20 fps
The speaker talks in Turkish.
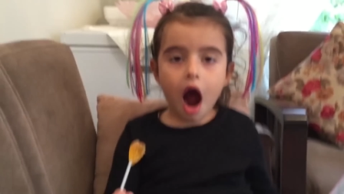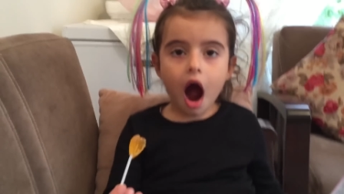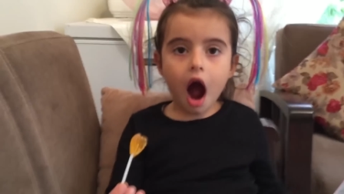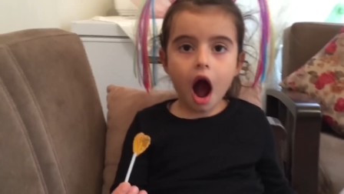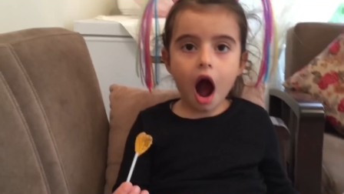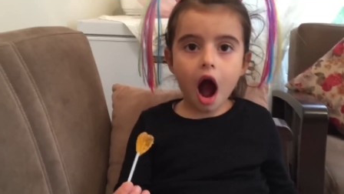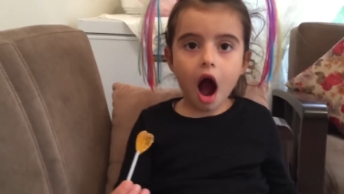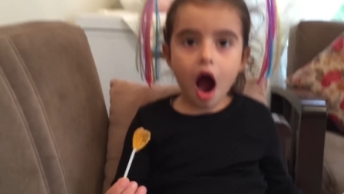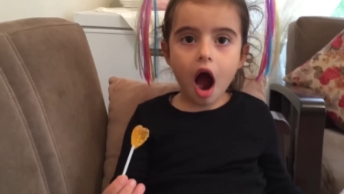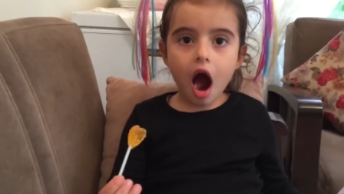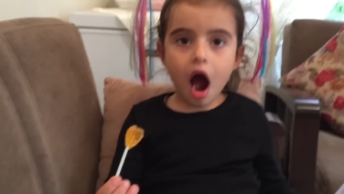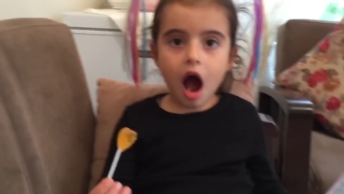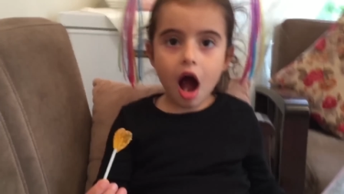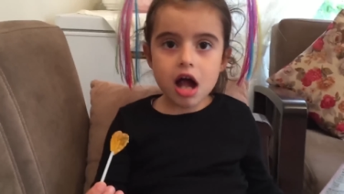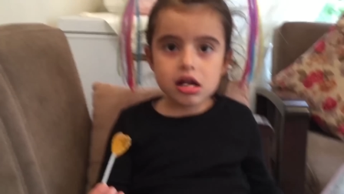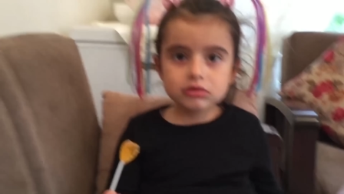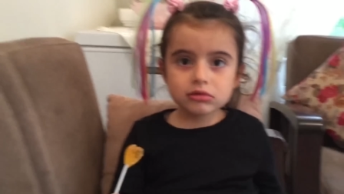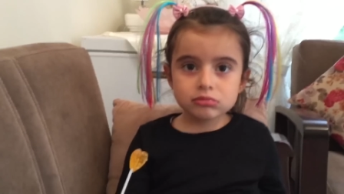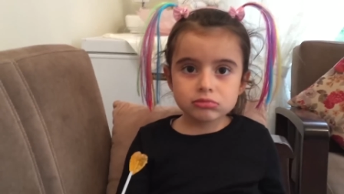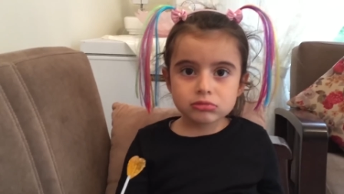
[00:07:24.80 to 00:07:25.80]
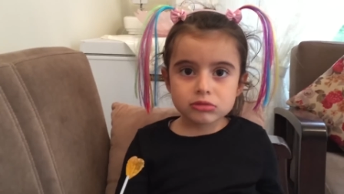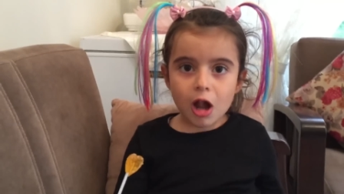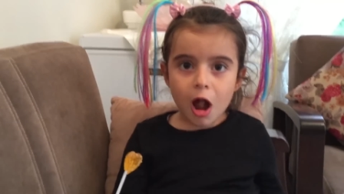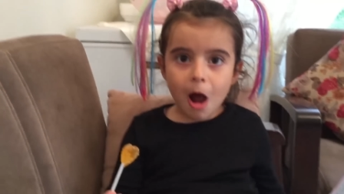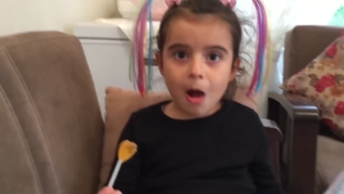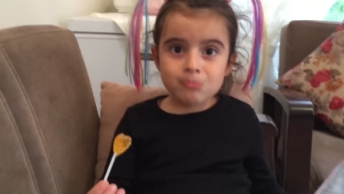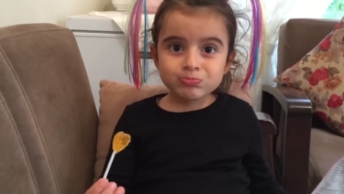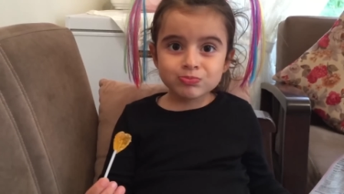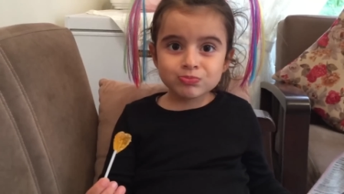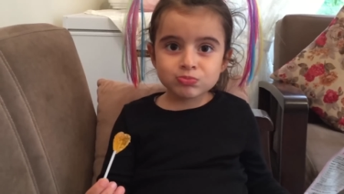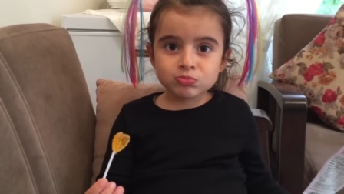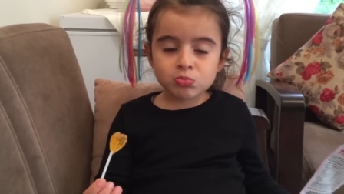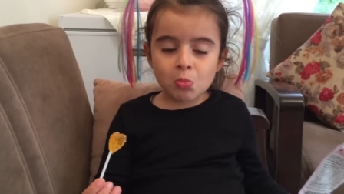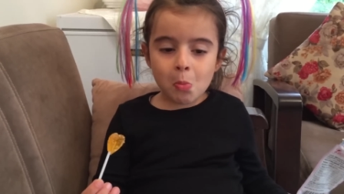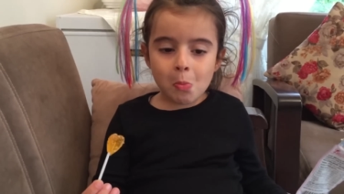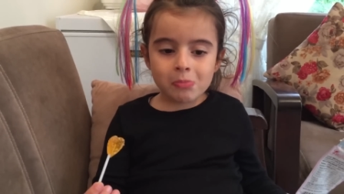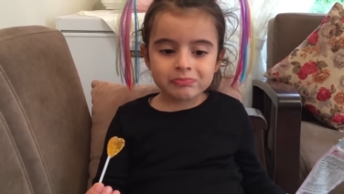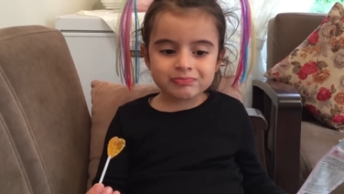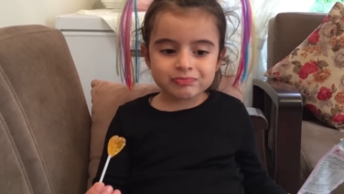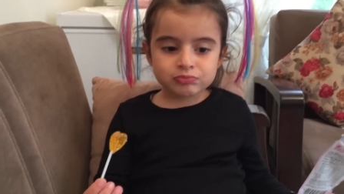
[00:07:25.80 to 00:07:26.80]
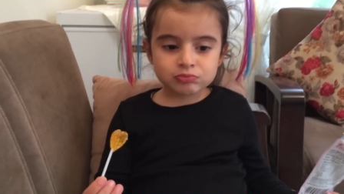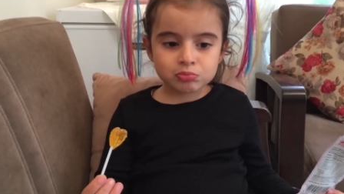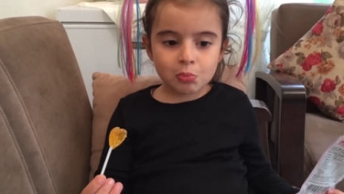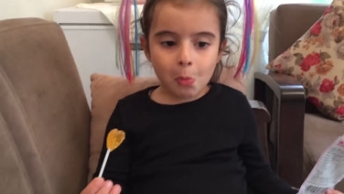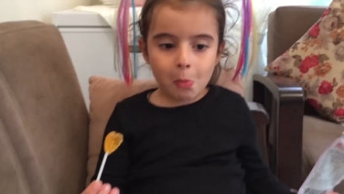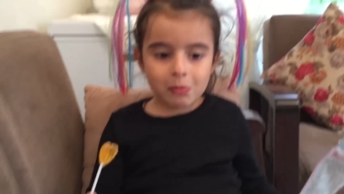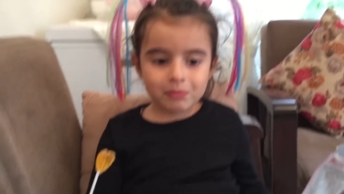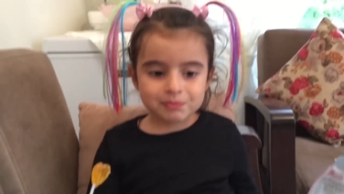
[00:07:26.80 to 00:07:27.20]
Rüya çok komiksin ya. Fena.